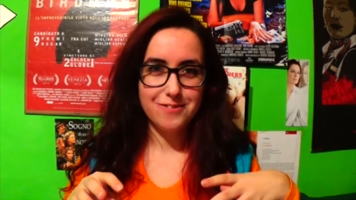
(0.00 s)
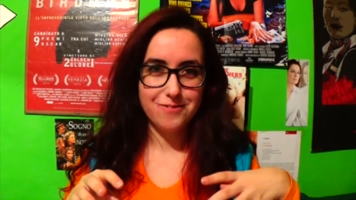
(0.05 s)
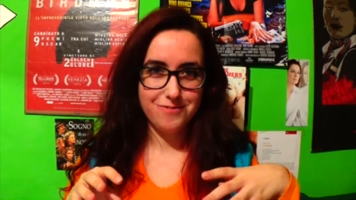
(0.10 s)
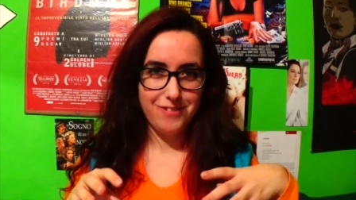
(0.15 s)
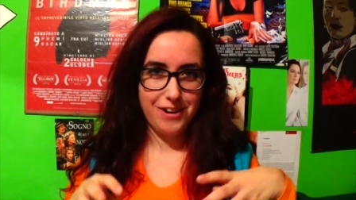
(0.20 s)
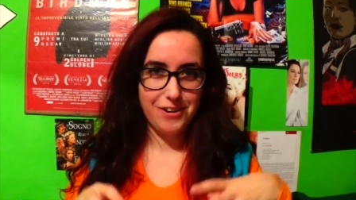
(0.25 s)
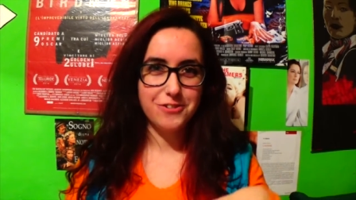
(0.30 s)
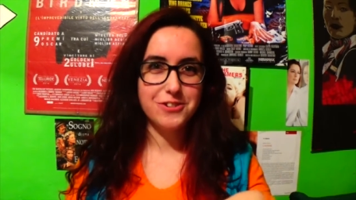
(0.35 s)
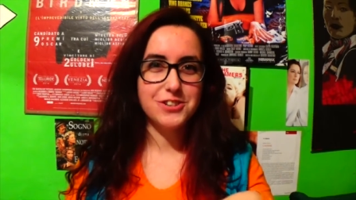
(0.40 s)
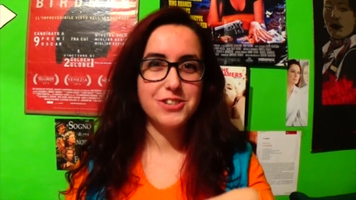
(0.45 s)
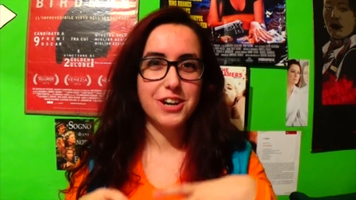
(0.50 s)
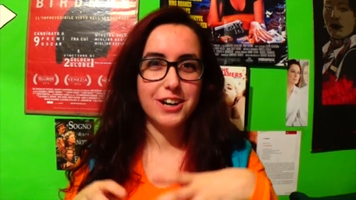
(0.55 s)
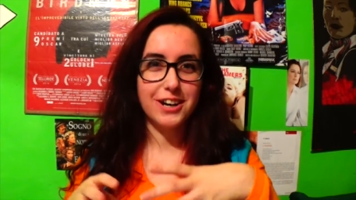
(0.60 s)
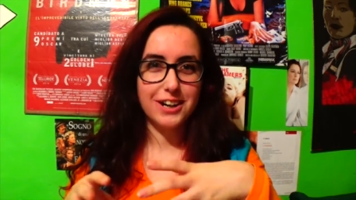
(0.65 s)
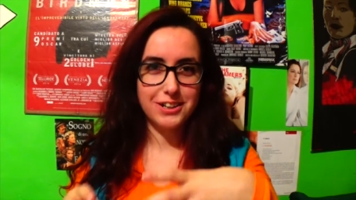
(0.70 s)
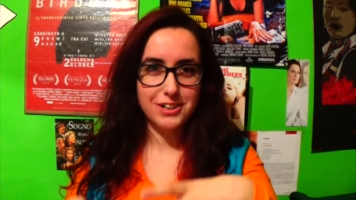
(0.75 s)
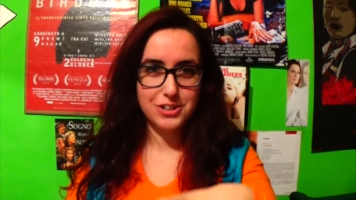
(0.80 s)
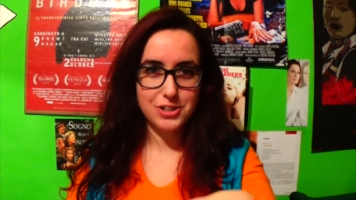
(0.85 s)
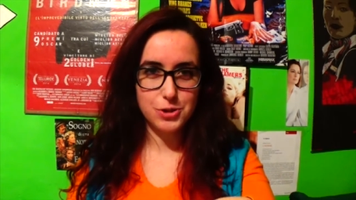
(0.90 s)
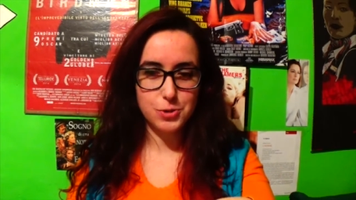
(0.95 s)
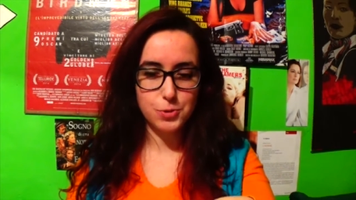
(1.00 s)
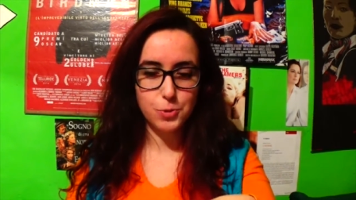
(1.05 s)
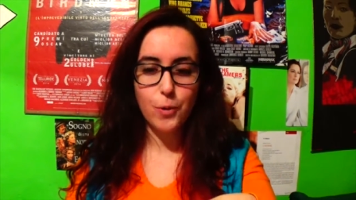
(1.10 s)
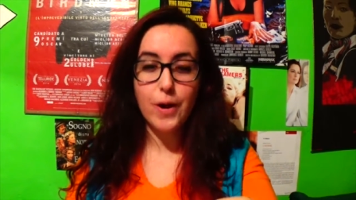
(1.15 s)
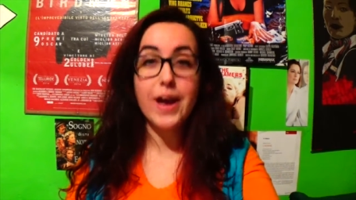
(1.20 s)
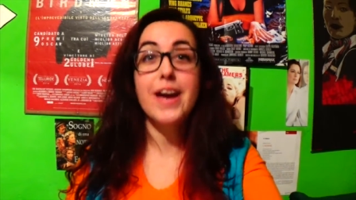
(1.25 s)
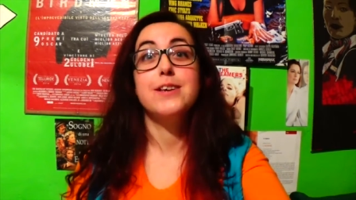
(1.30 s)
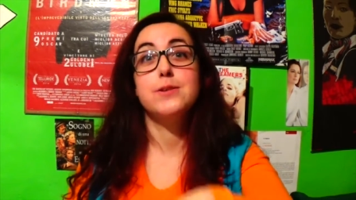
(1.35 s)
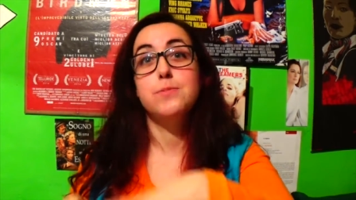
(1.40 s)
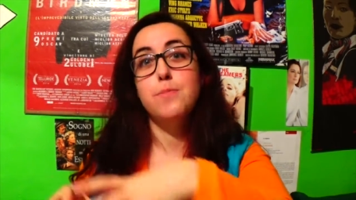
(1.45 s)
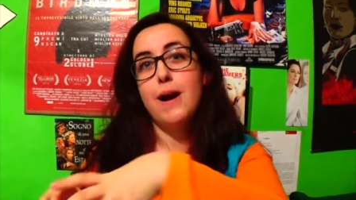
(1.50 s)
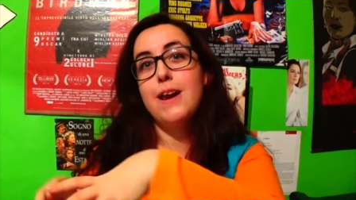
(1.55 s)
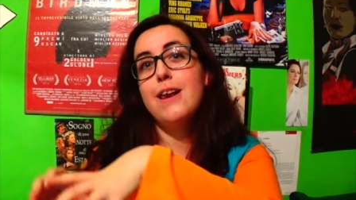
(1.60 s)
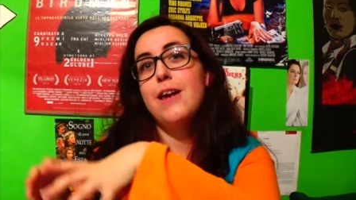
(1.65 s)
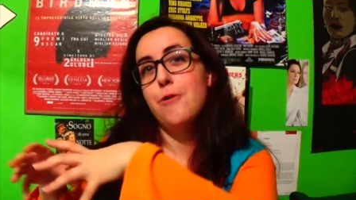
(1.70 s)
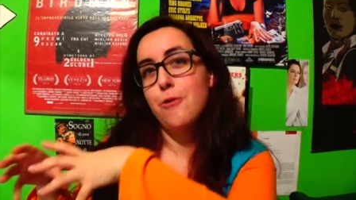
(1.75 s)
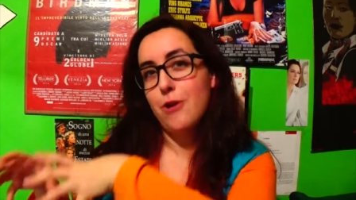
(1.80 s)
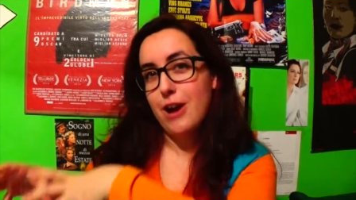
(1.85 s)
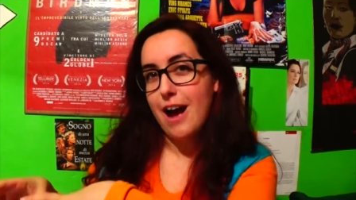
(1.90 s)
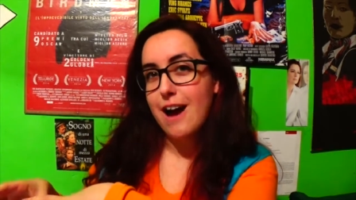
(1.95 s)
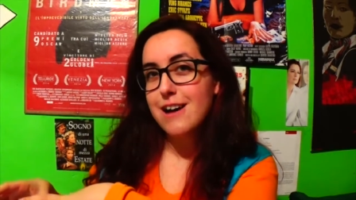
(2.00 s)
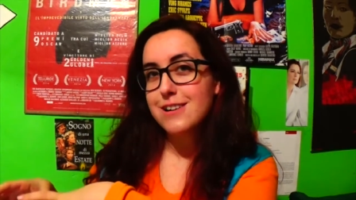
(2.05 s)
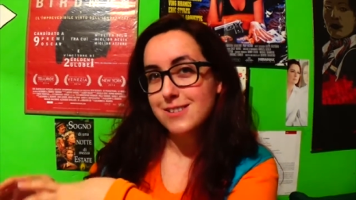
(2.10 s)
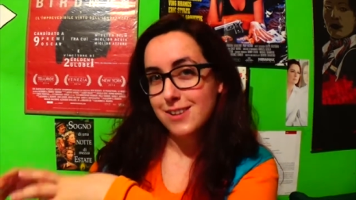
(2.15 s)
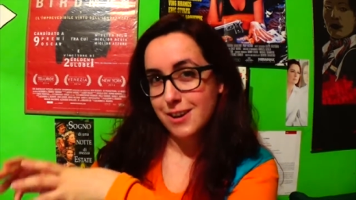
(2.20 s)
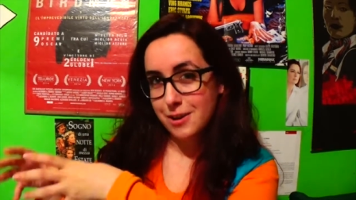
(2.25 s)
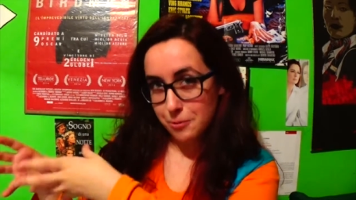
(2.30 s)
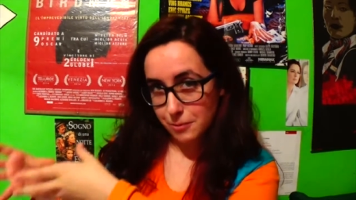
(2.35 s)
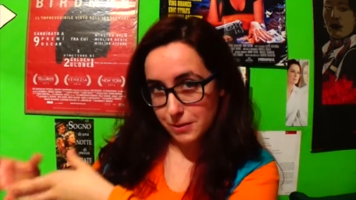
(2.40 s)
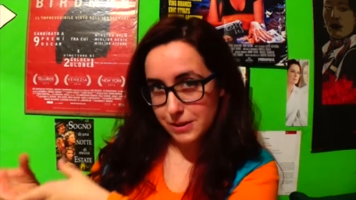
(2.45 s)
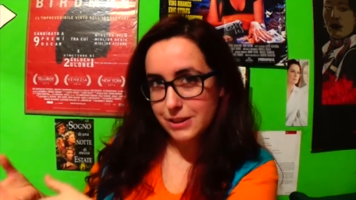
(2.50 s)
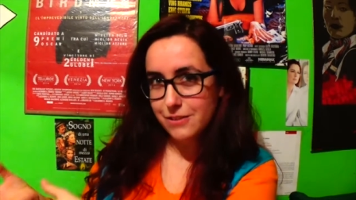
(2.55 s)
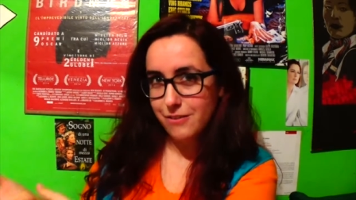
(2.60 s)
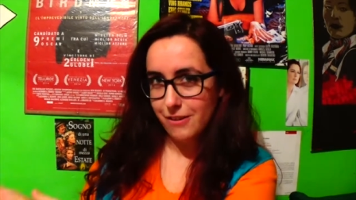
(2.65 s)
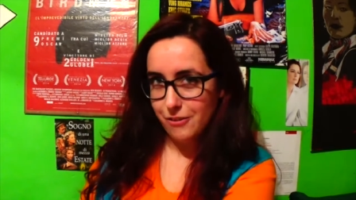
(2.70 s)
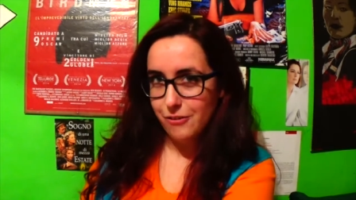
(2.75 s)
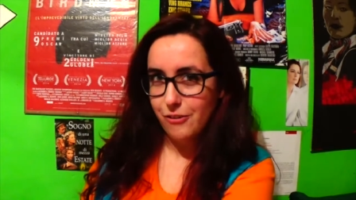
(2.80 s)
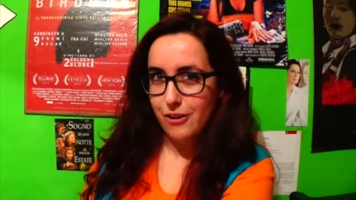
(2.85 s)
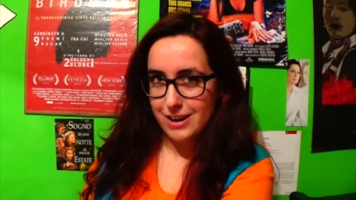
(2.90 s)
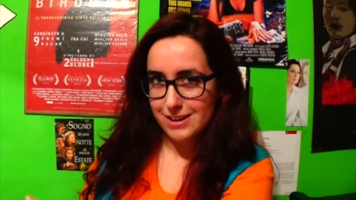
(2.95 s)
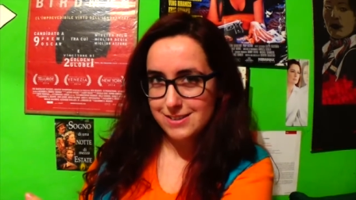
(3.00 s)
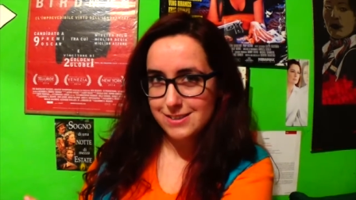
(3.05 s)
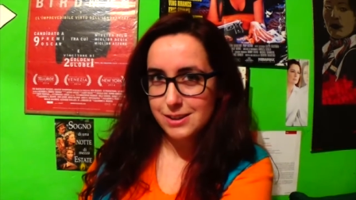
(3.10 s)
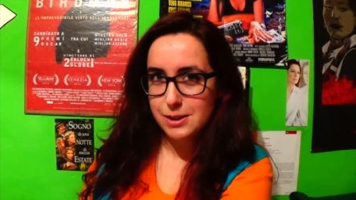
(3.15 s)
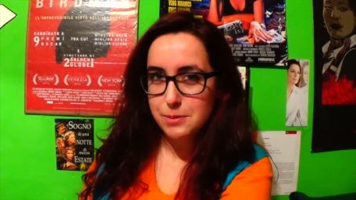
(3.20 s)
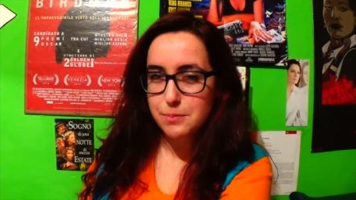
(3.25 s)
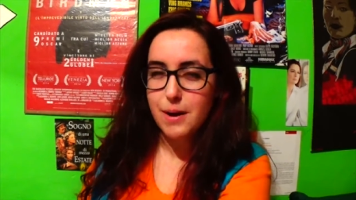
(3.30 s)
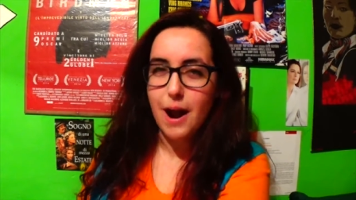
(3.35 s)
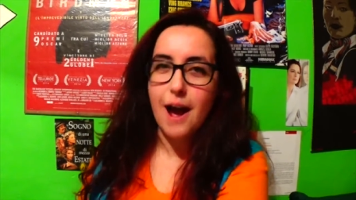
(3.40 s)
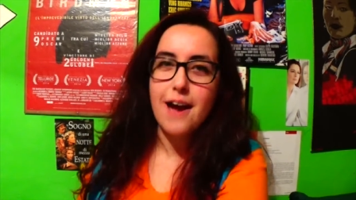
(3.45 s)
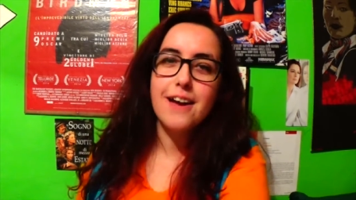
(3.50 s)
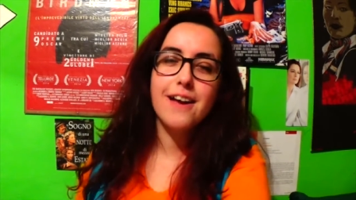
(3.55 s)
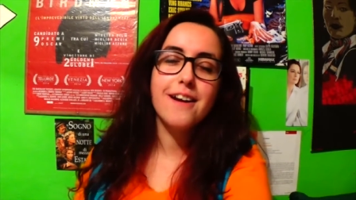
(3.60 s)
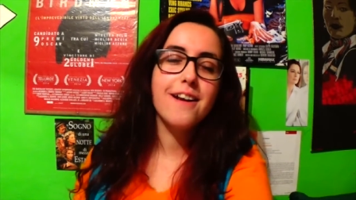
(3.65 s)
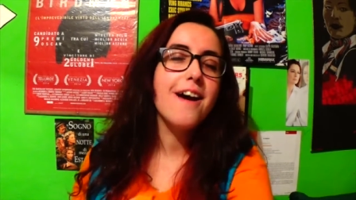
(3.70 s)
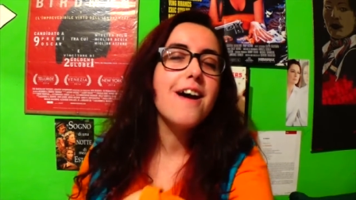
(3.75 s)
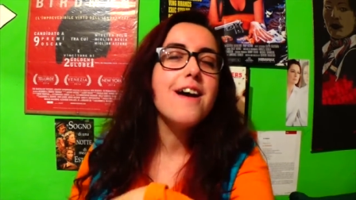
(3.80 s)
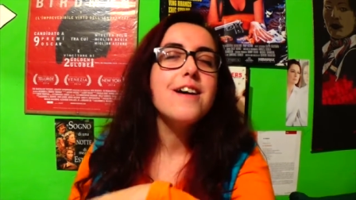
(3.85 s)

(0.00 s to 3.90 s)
vanno in cerca di Gesù e sbagliano casa e quindi vanno a casa di Brian